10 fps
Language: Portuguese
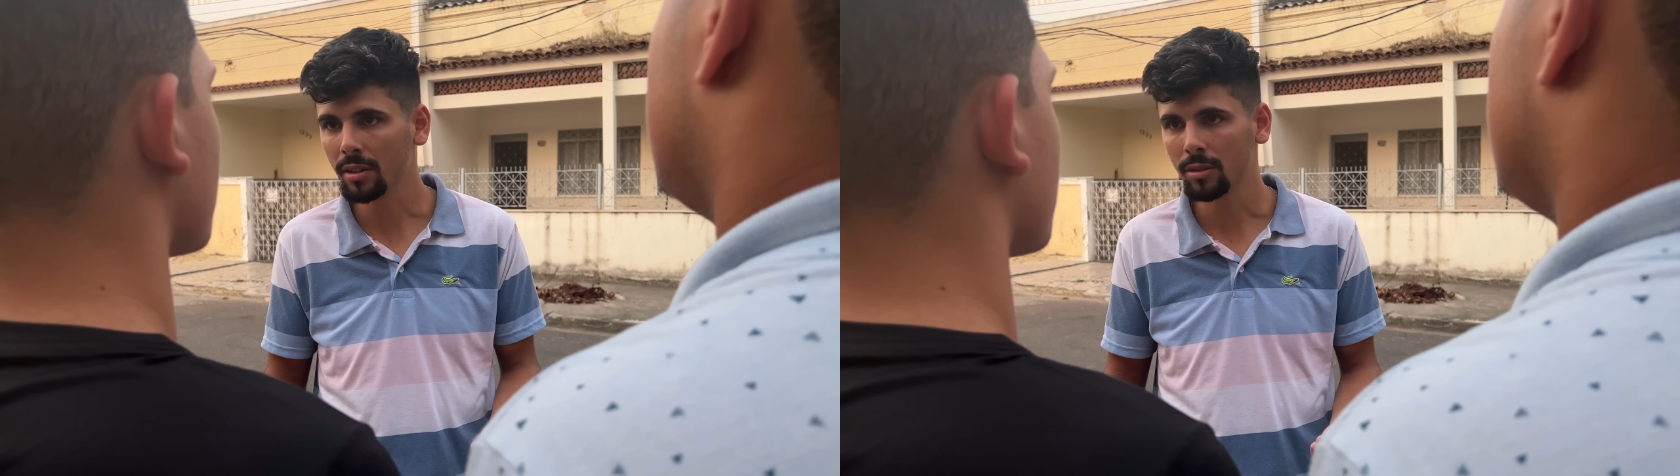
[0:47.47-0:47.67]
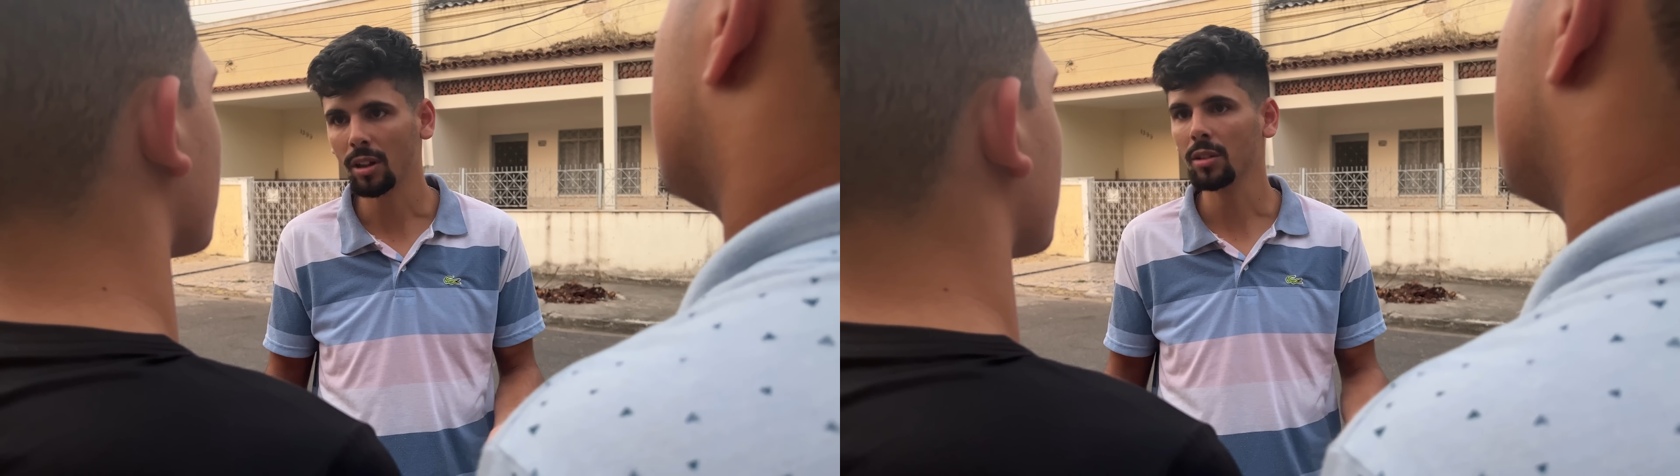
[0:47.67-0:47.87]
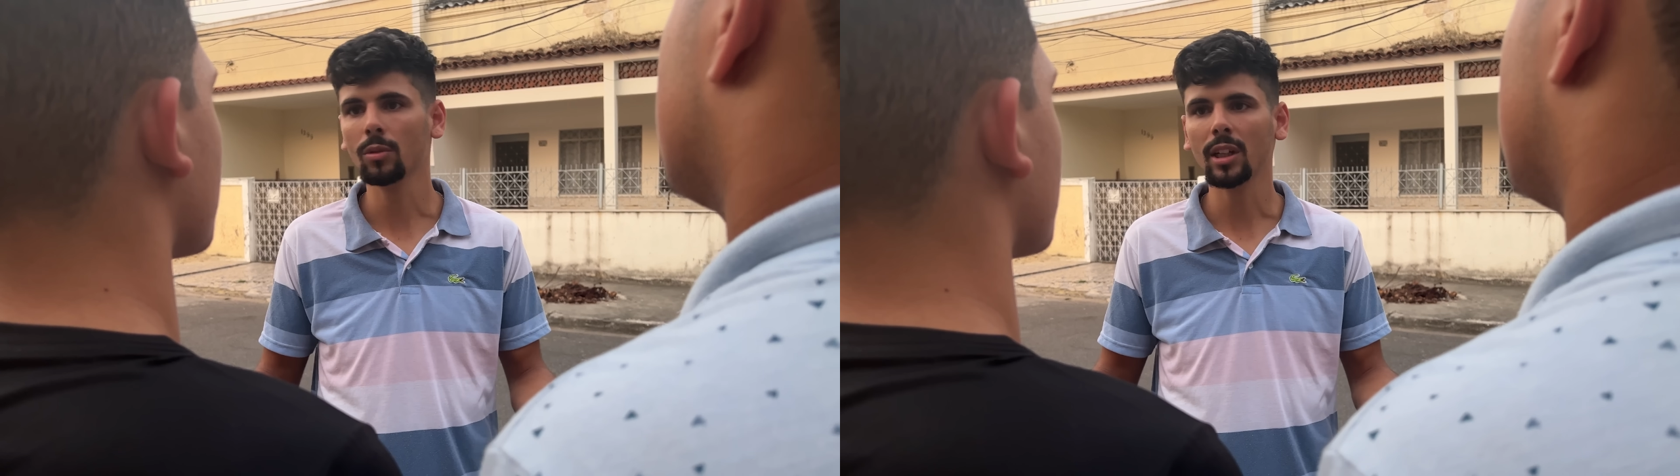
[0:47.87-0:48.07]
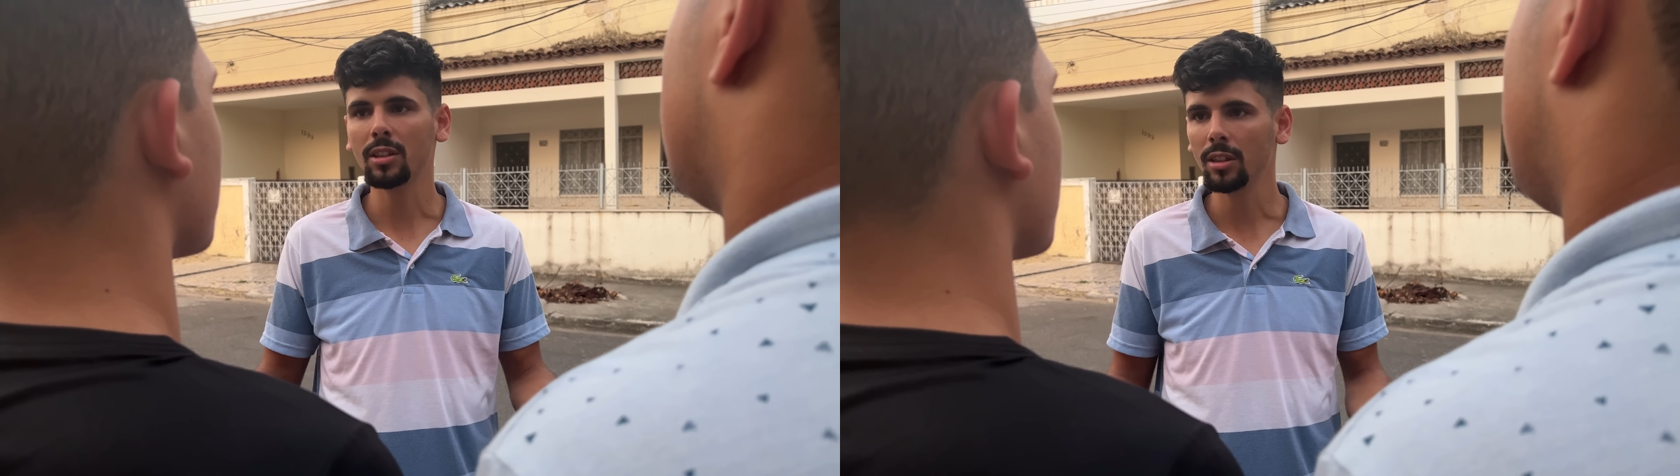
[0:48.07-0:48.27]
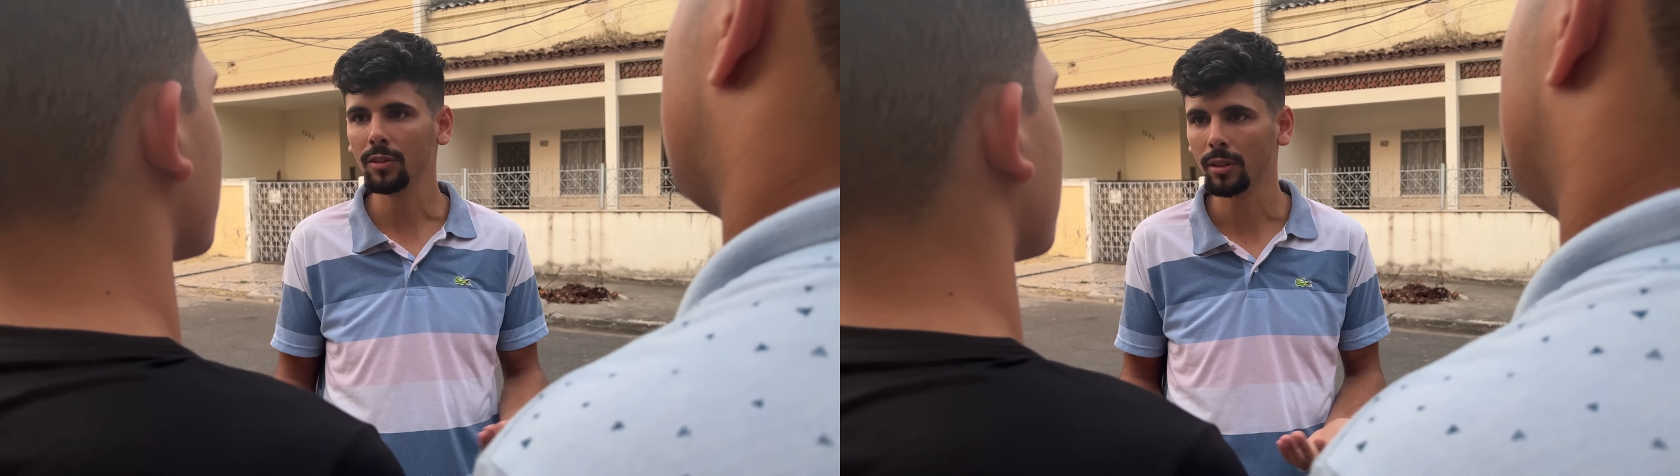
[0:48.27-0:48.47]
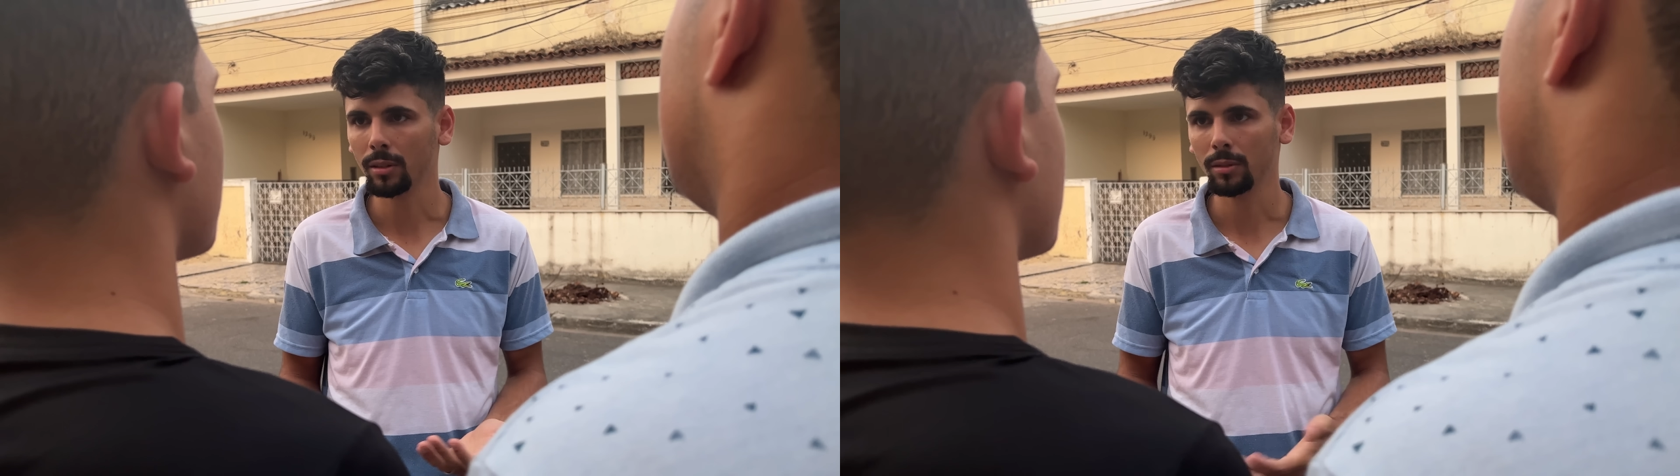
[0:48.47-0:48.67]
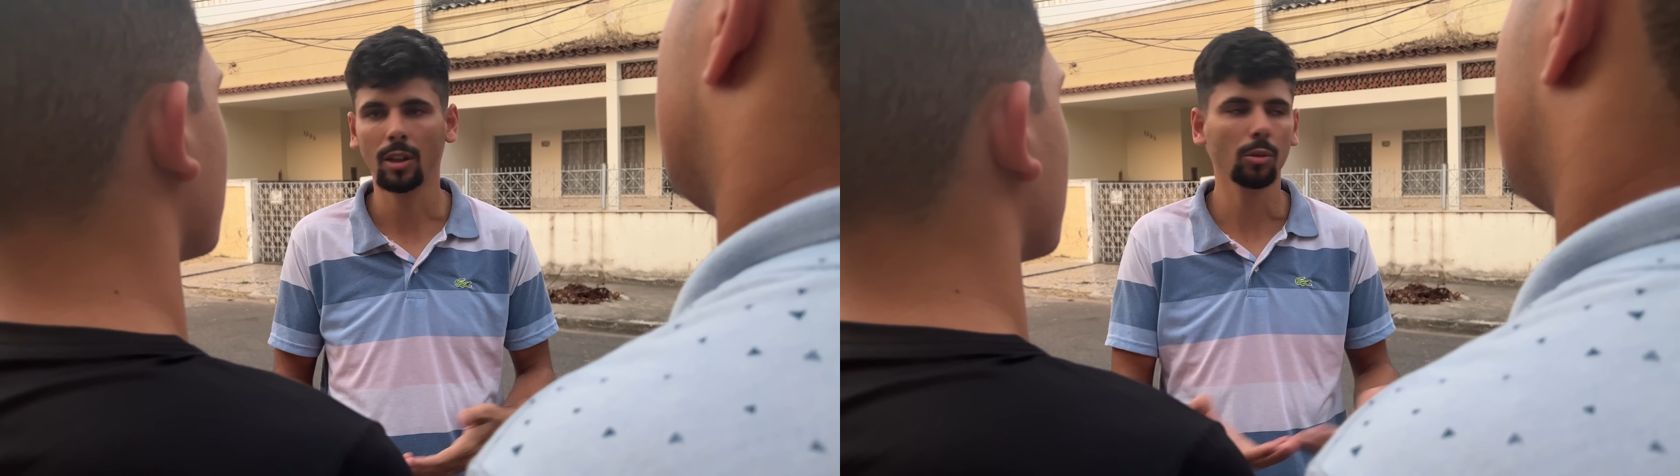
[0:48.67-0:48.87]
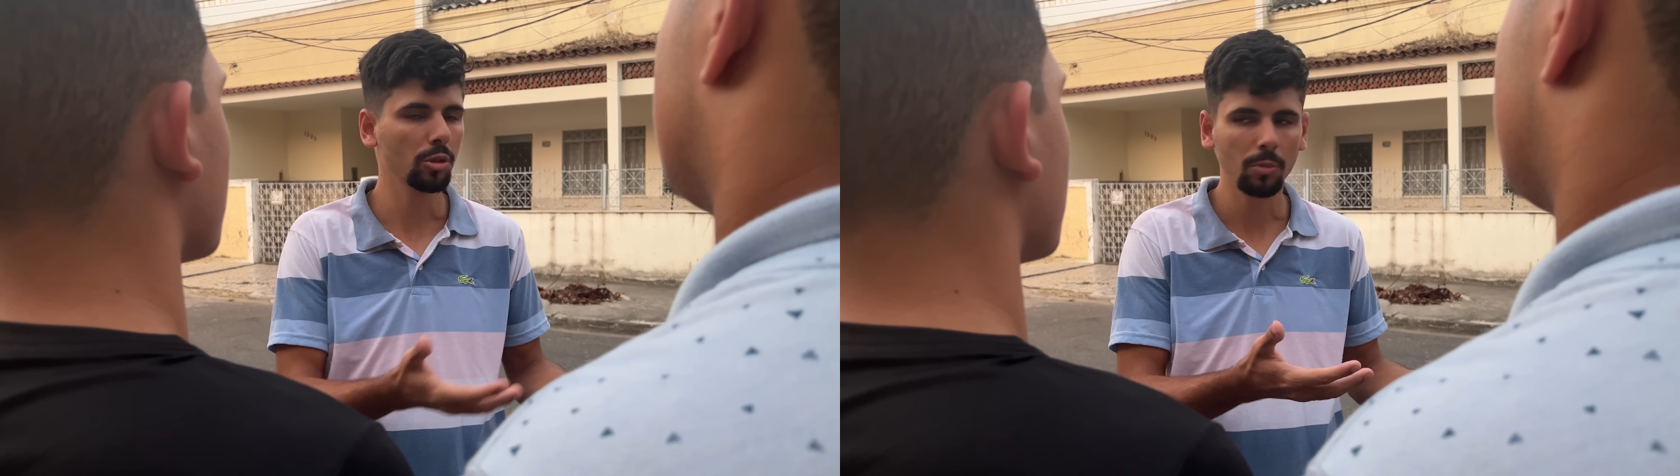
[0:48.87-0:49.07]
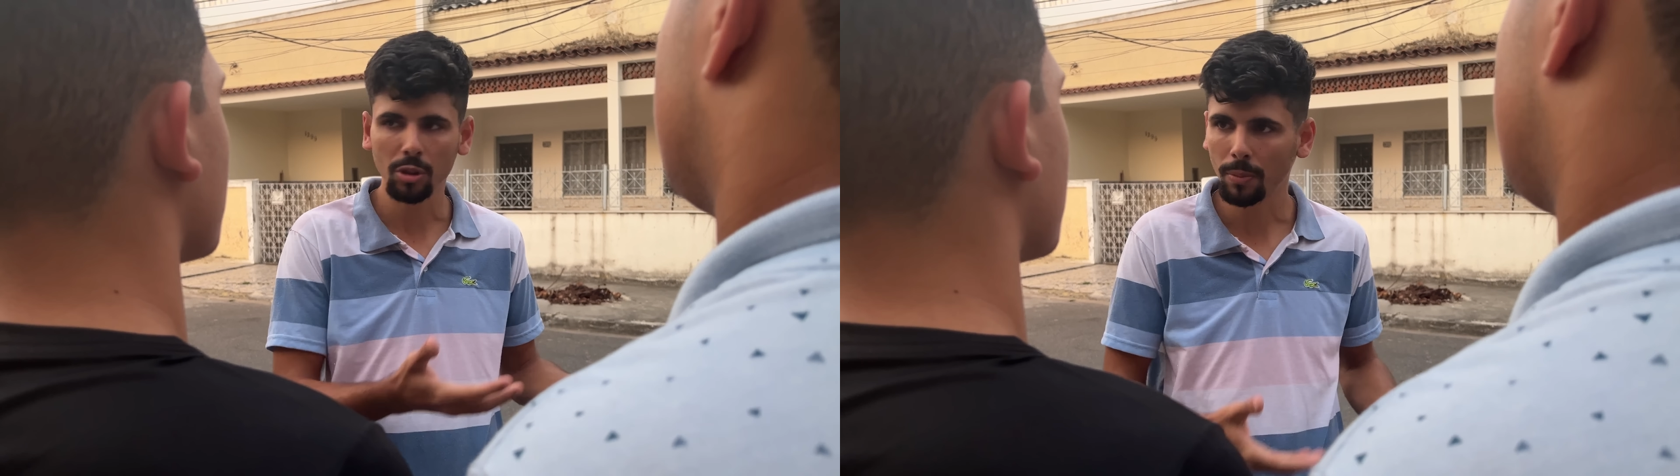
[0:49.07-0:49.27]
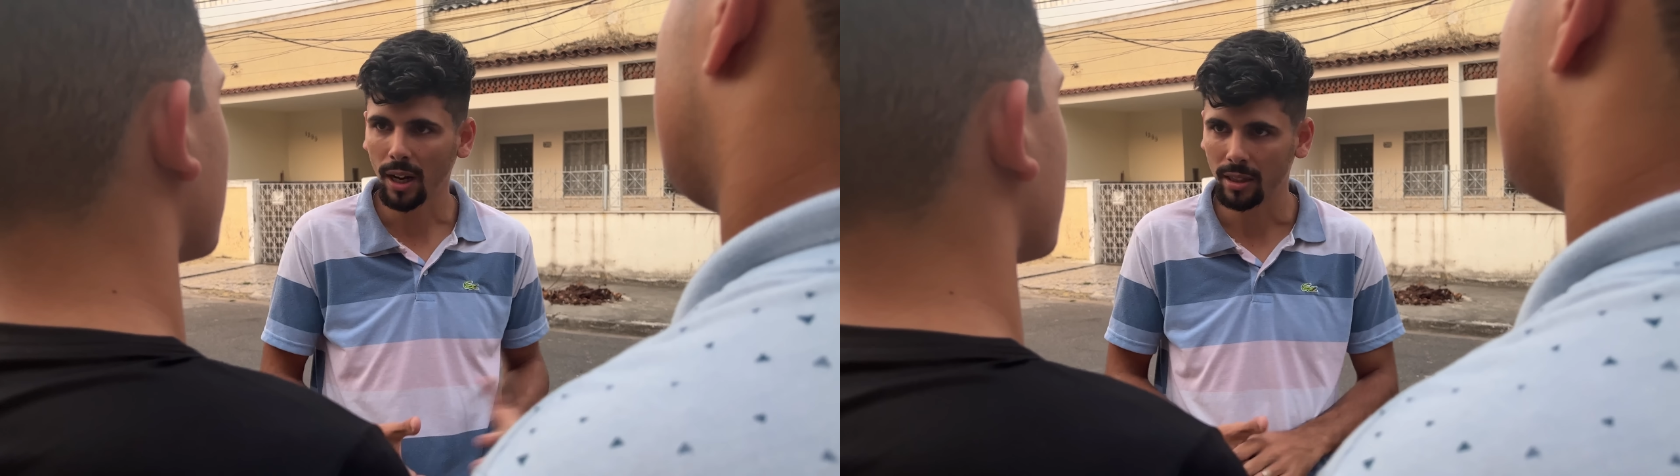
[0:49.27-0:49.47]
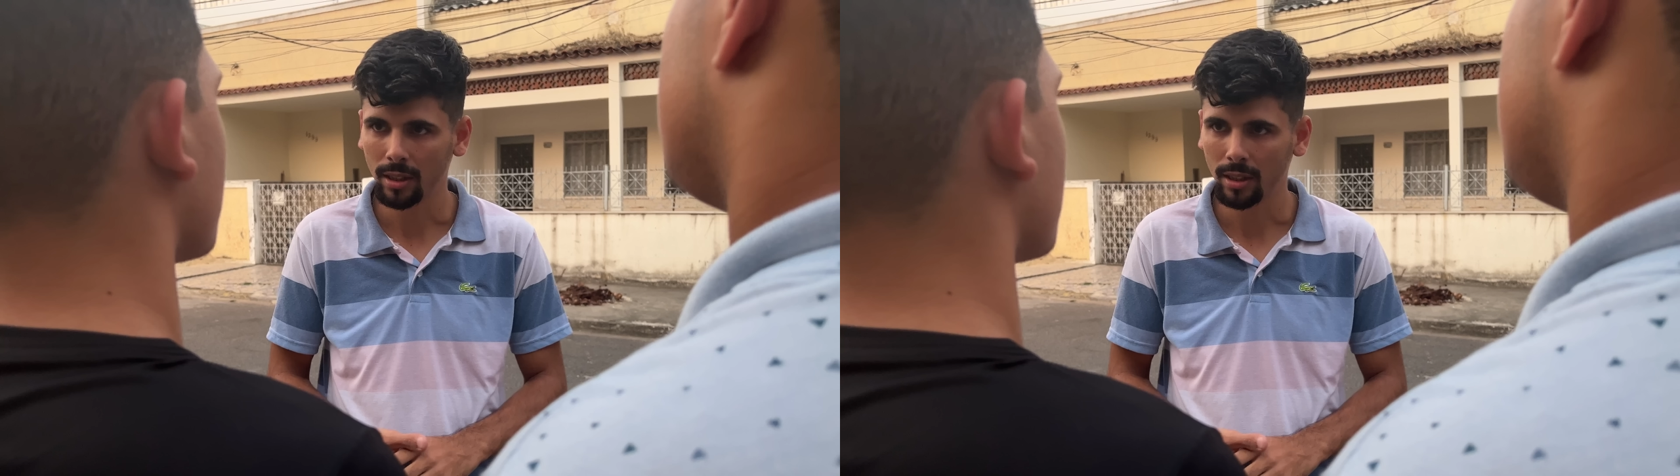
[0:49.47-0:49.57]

só que nunca tive, não dos meus pais.